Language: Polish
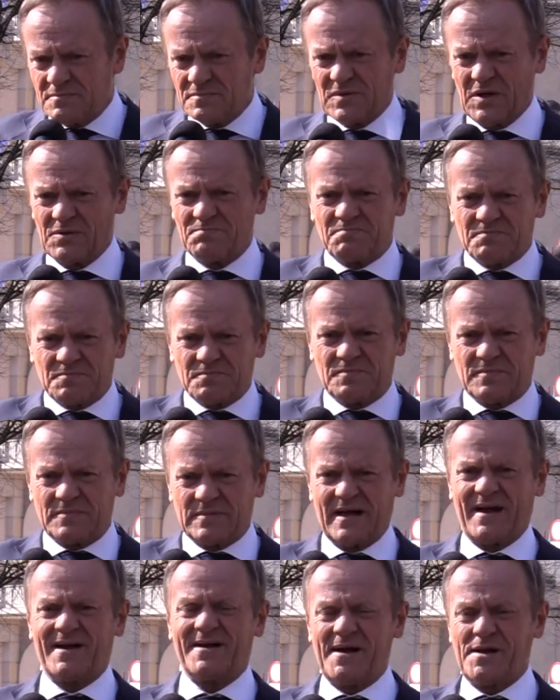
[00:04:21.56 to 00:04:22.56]
no,
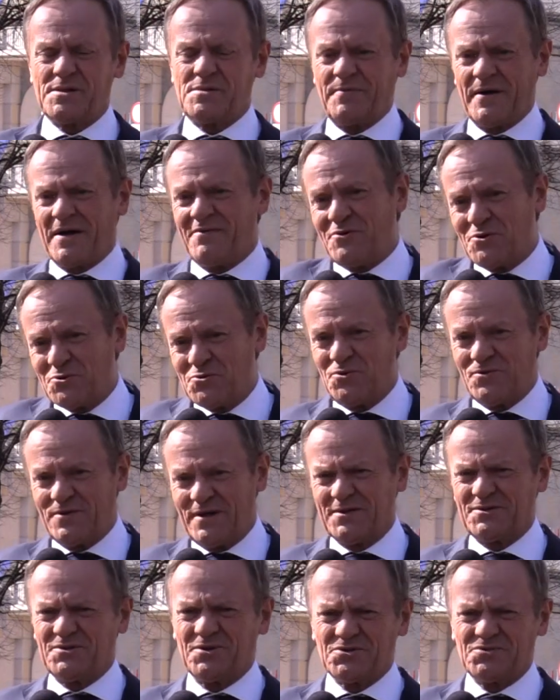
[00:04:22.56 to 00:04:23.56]
taka sprawa
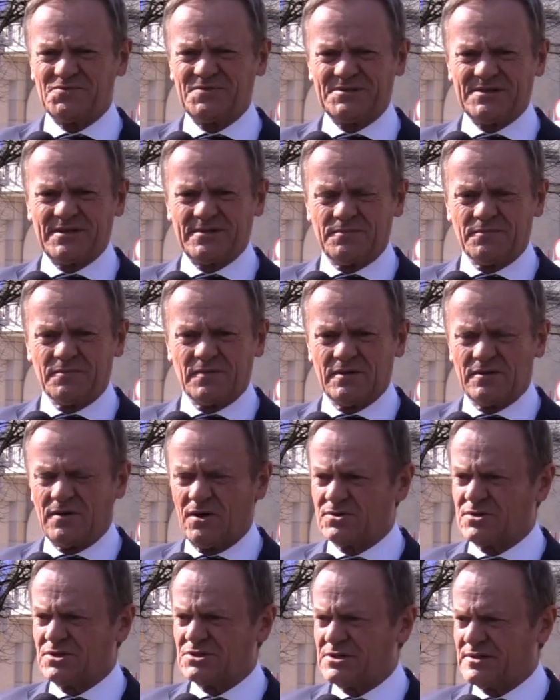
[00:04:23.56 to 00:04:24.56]
ogólna, to oczywiście
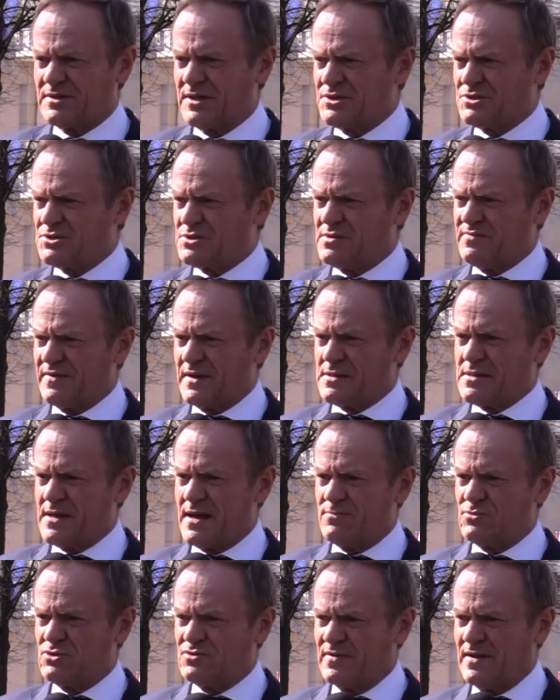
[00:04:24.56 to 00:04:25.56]
o to się też
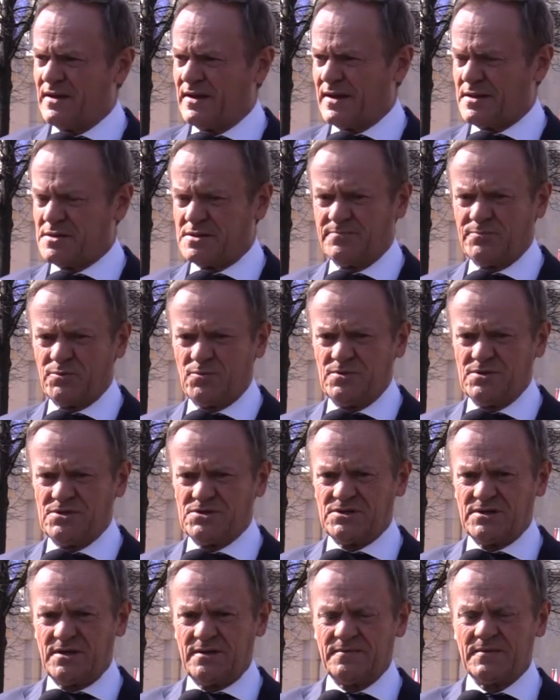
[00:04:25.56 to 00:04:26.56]
zwracałem już wiele razy
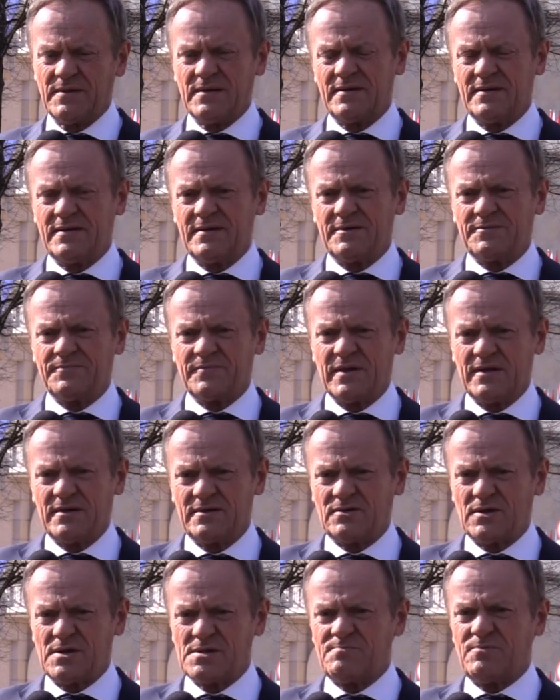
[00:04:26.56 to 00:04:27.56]
publicznie,
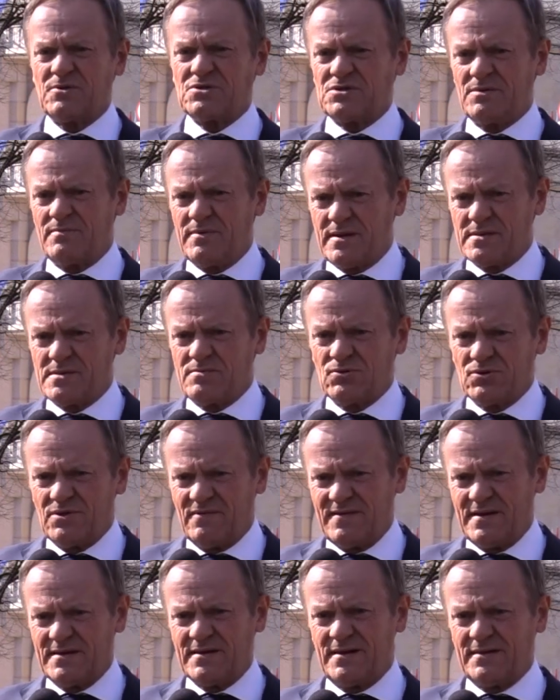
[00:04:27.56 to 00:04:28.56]
e, to jest potrzeba
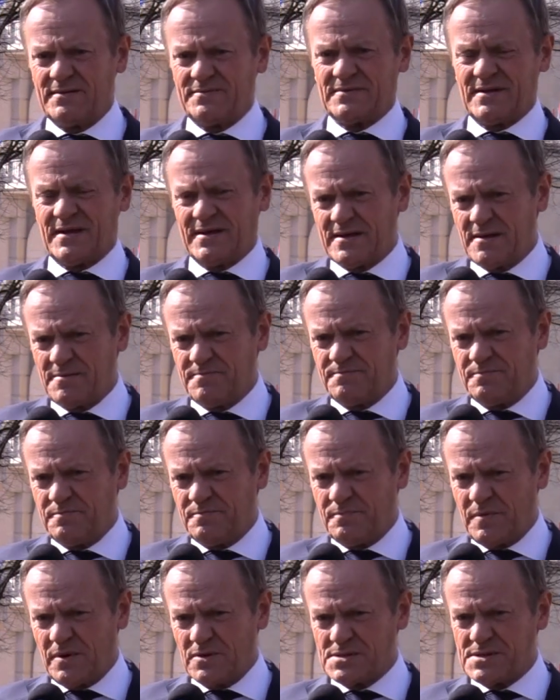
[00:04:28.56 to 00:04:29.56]
zbudowania takiej
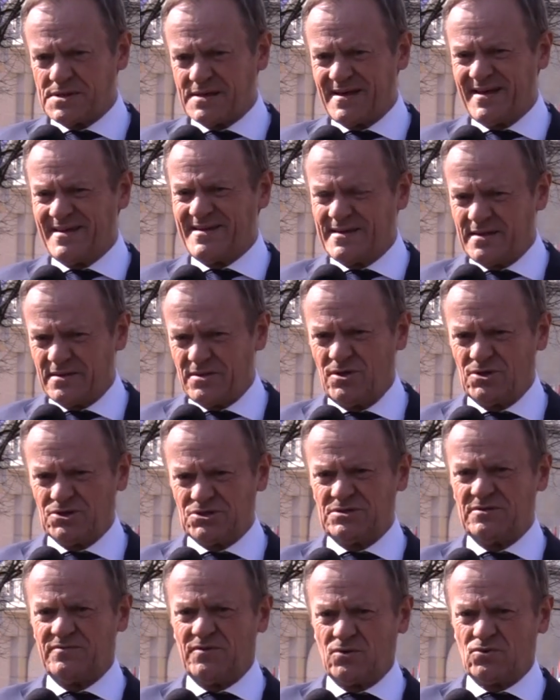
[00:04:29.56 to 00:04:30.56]
polskiej
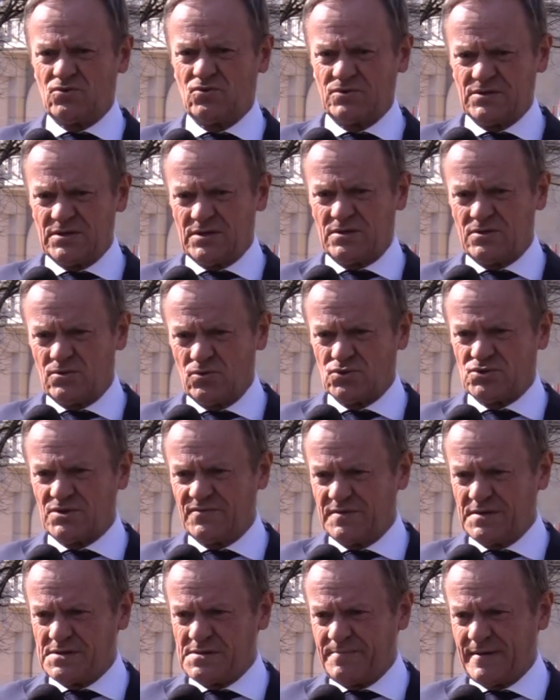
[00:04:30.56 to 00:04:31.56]
jedności wokół tych
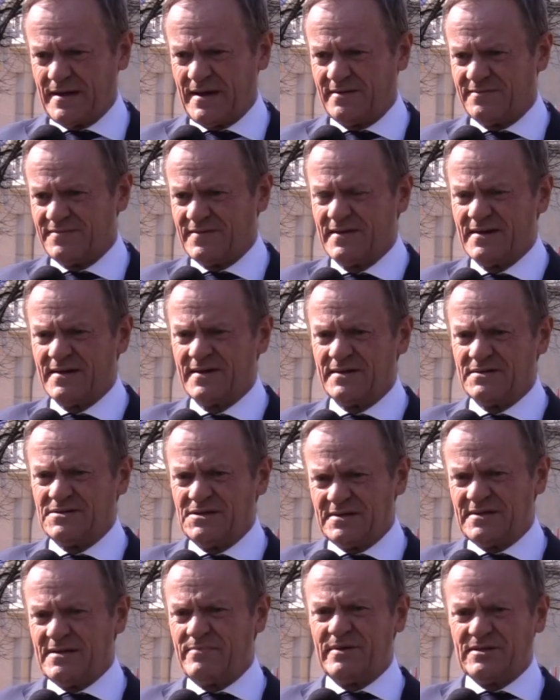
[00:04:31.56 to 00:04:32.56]
kluczowych spraw.
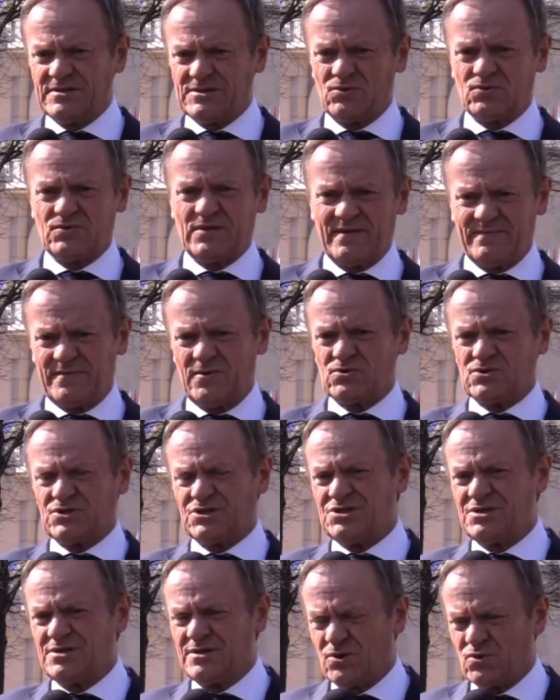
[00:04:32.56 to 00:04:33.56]
Nikt nie będzie udawał,
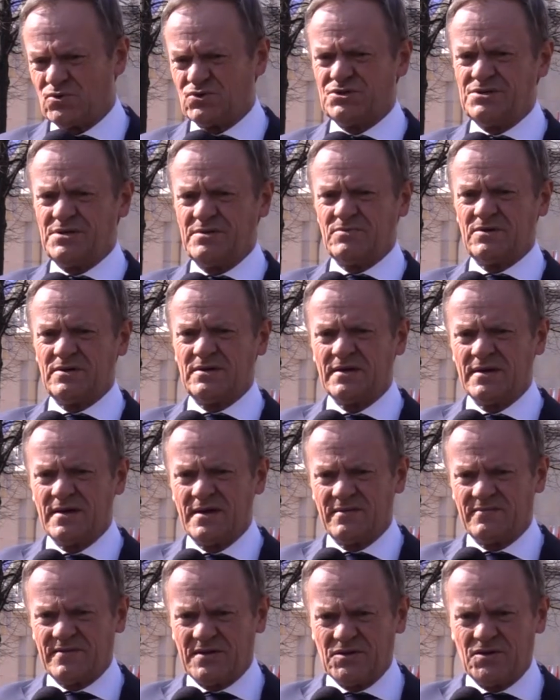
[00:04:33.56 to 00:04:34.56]
że się nie różnimy,
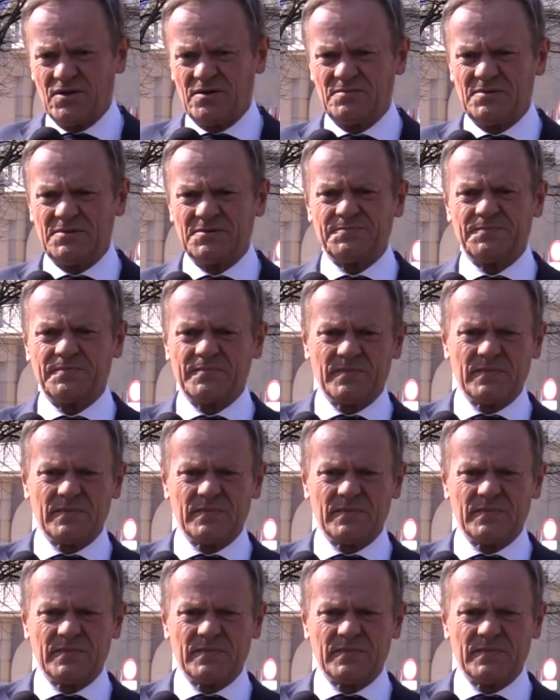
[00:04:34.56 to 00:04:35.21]
wiadomo.